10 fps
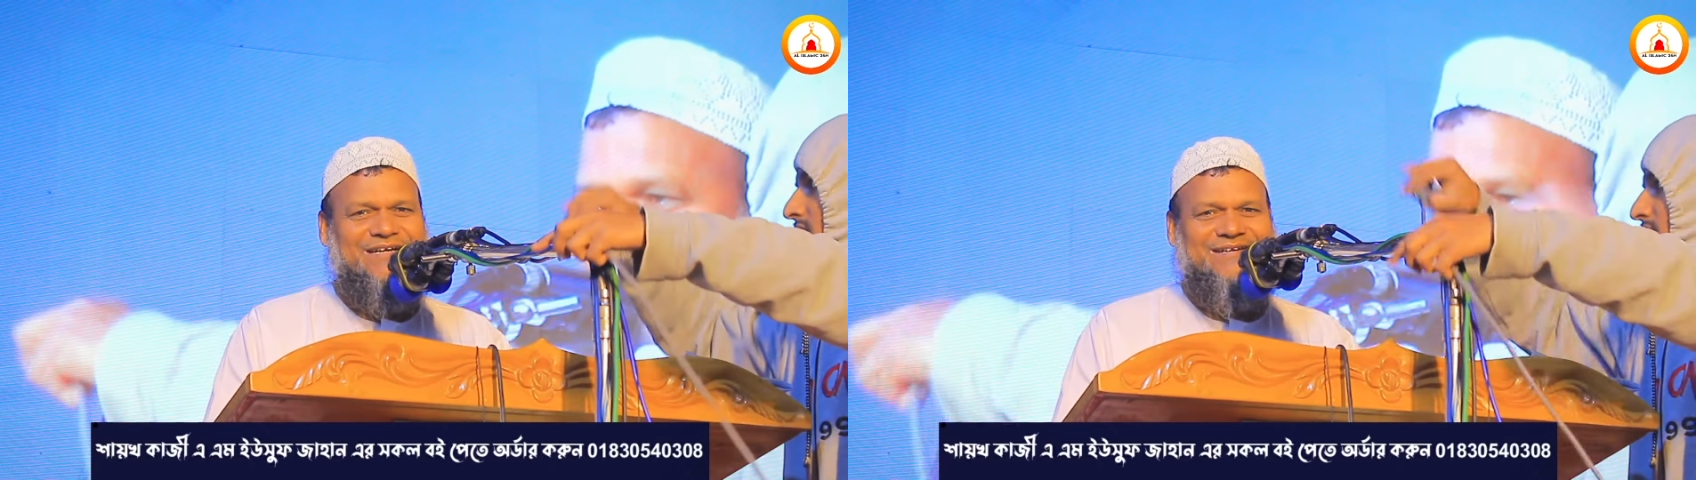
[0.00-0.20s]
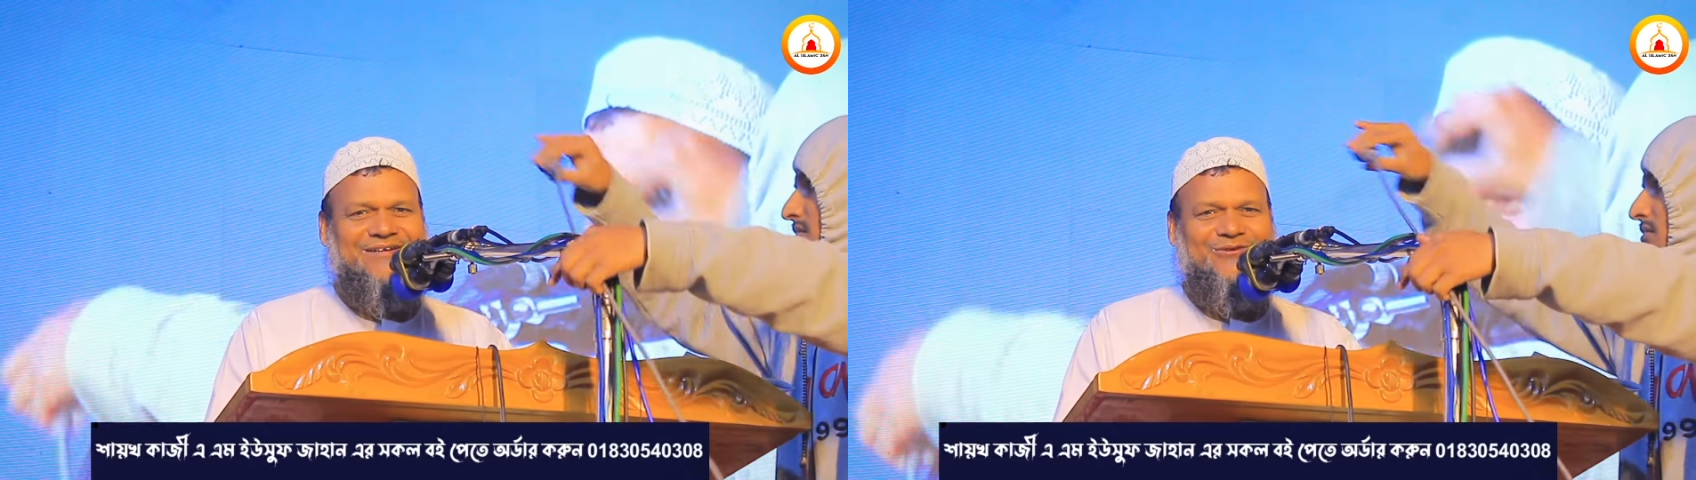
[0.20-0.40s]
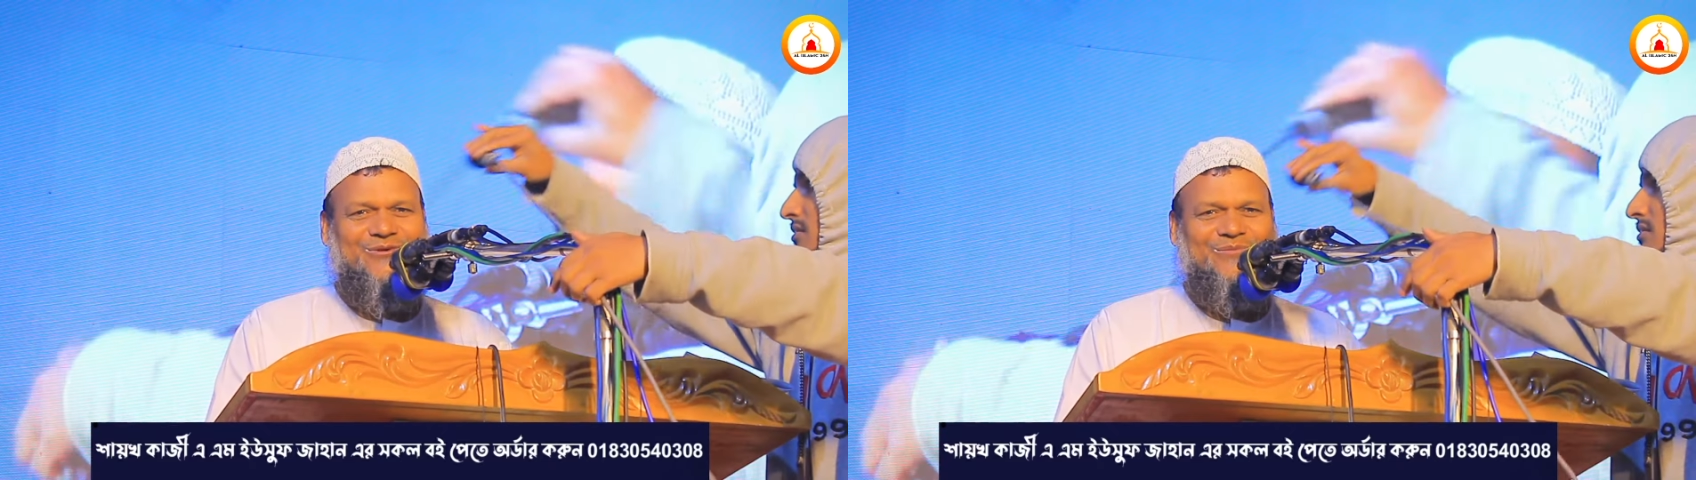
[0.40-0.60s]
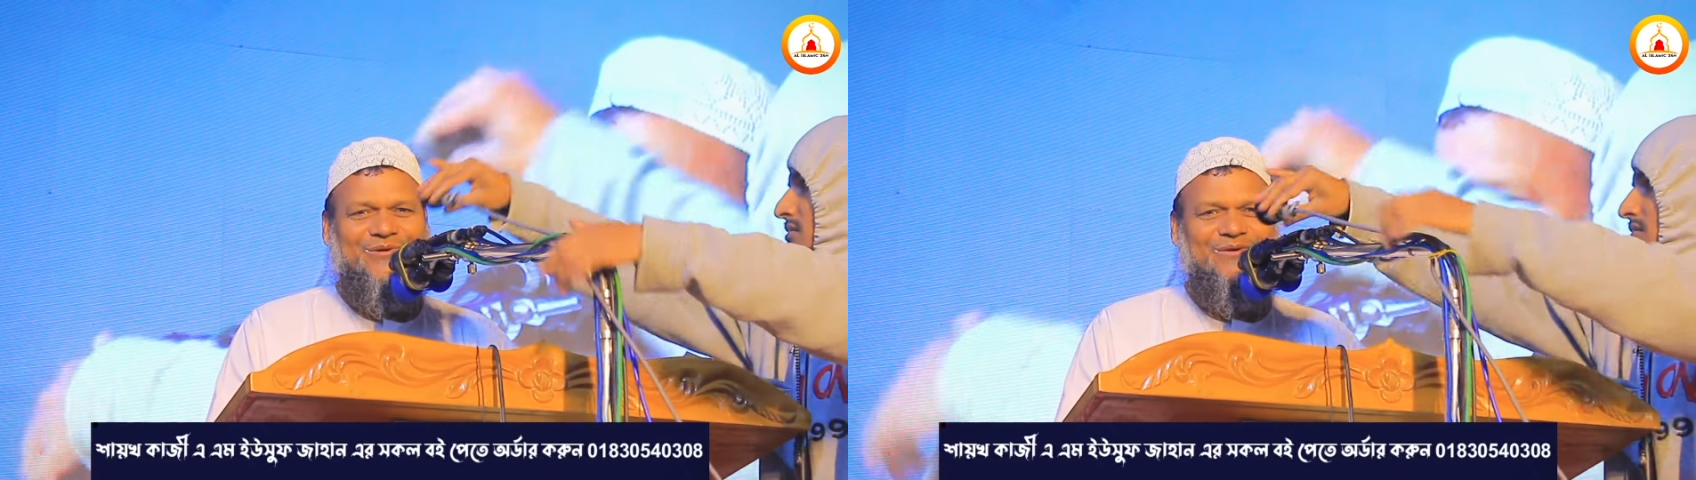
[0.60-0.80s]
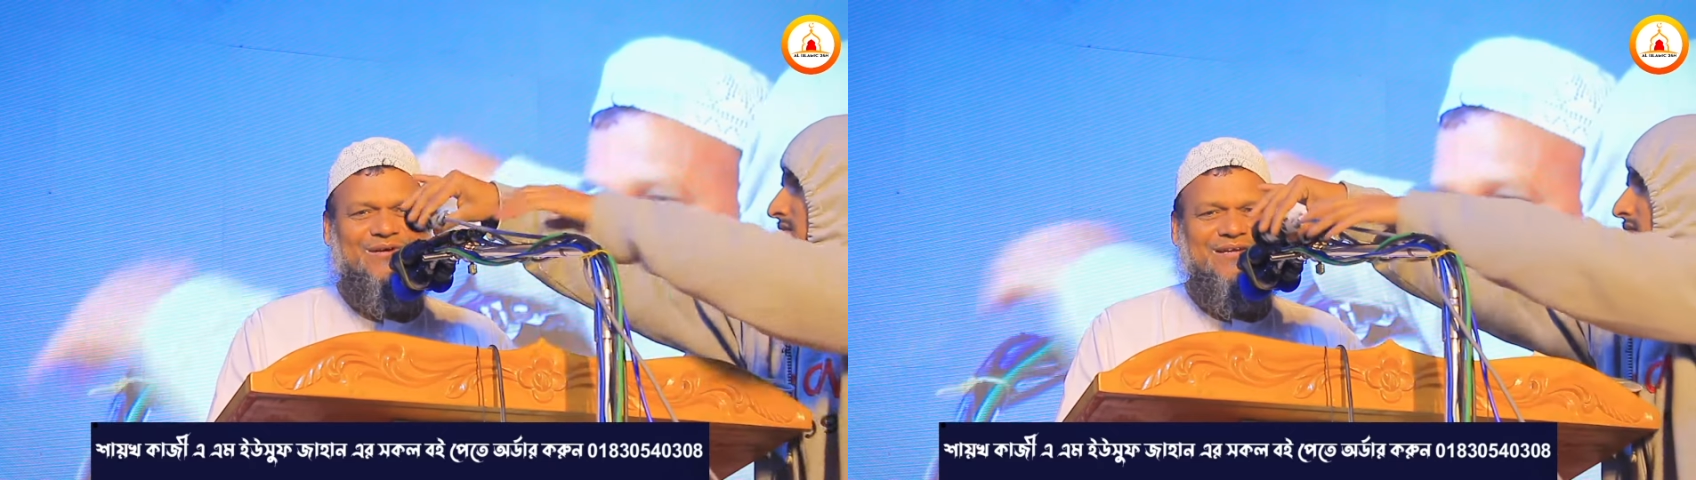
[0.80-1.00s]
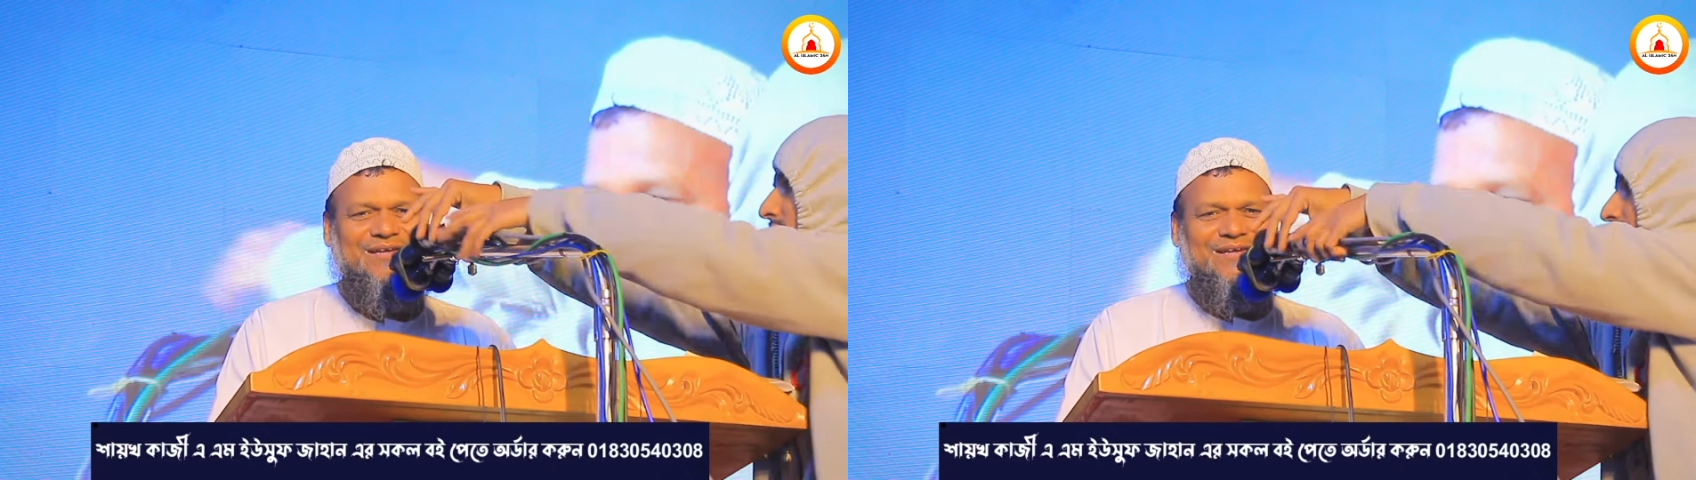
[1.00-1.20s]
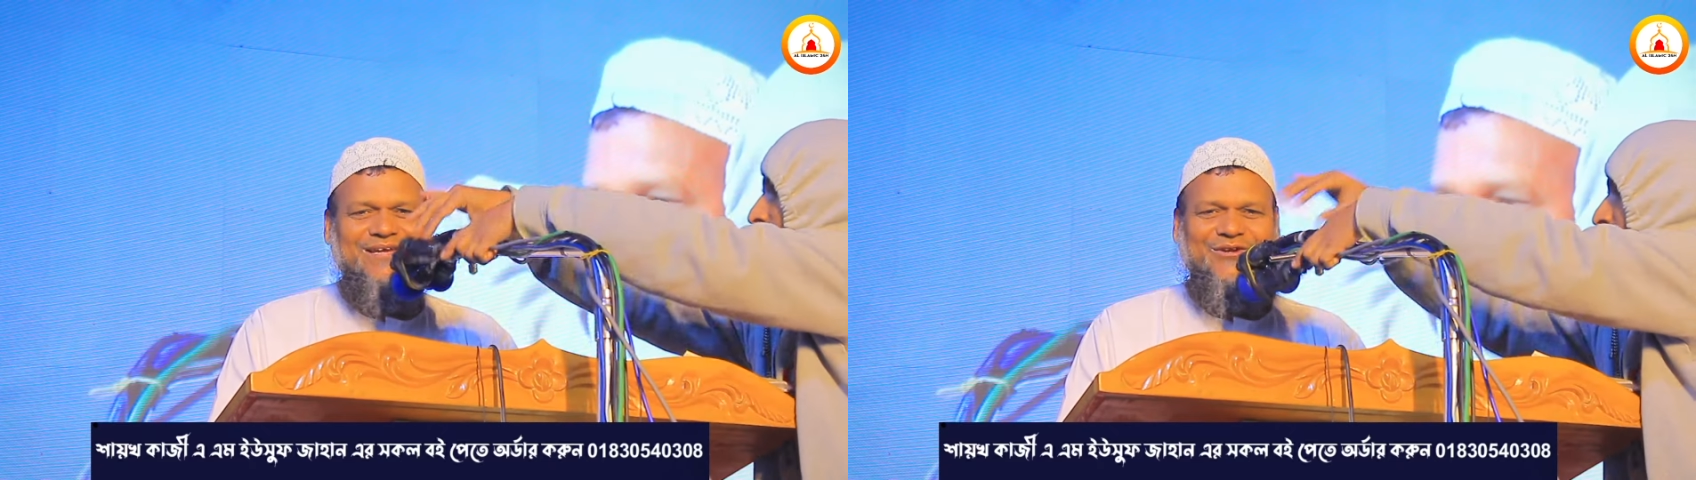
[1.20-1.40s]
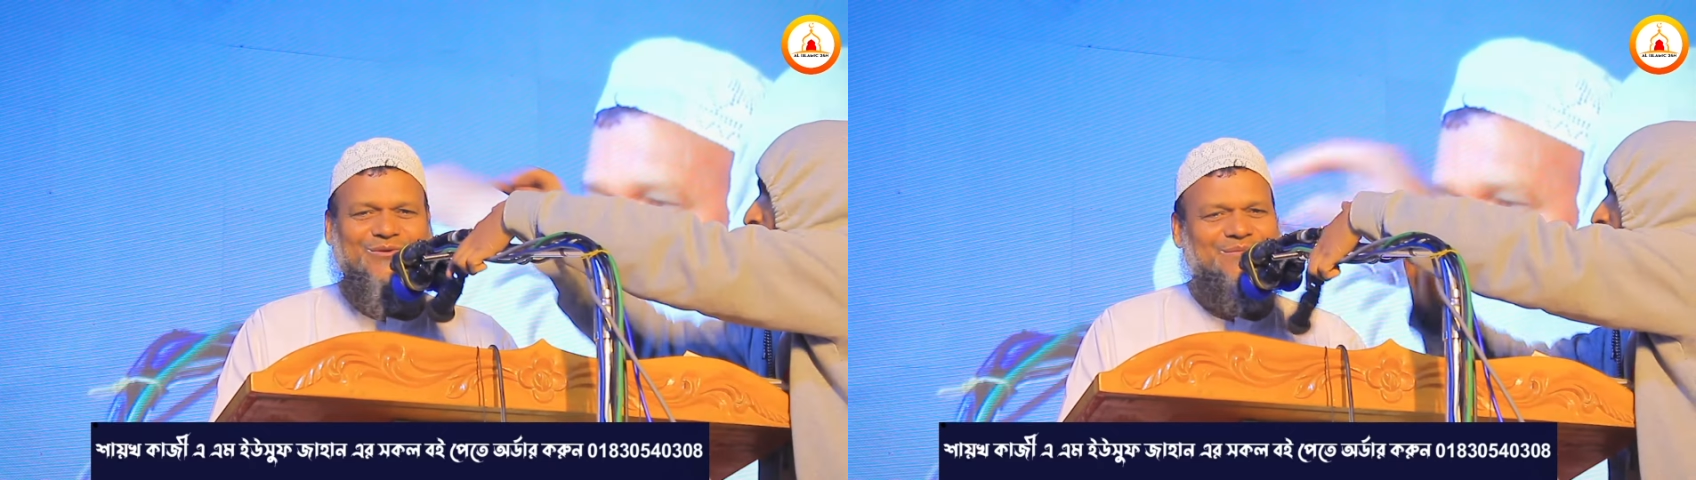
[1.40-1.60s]
চাকরি করব
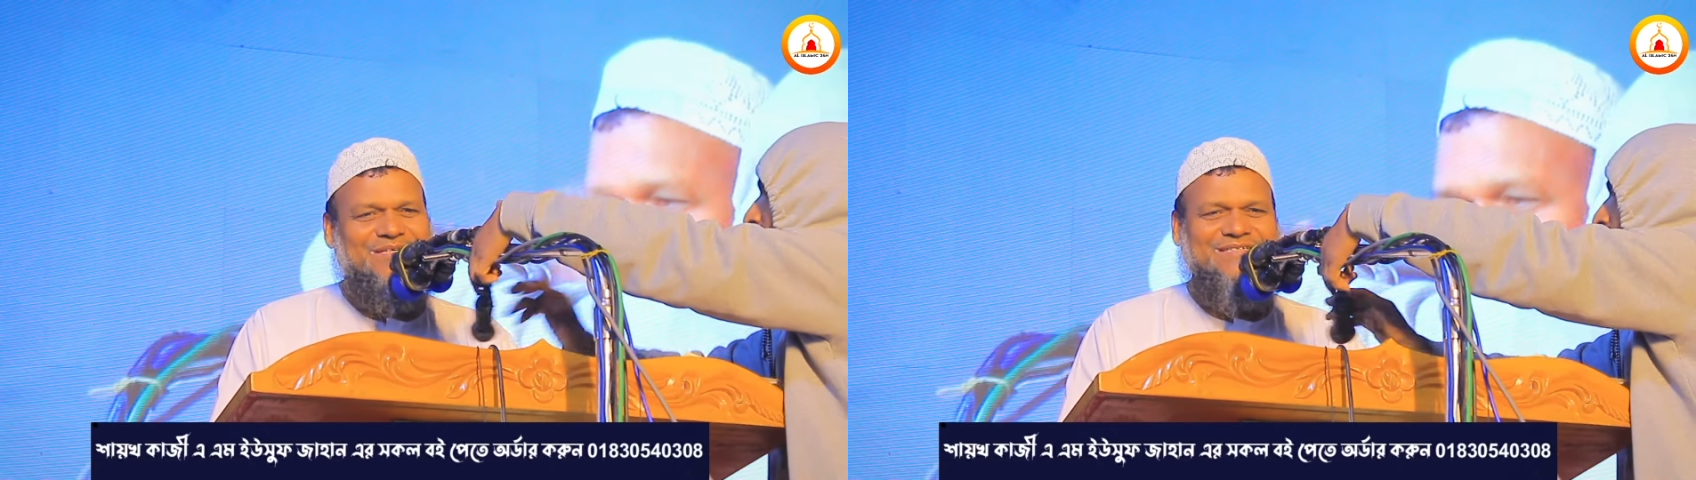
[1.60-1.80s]
এরকম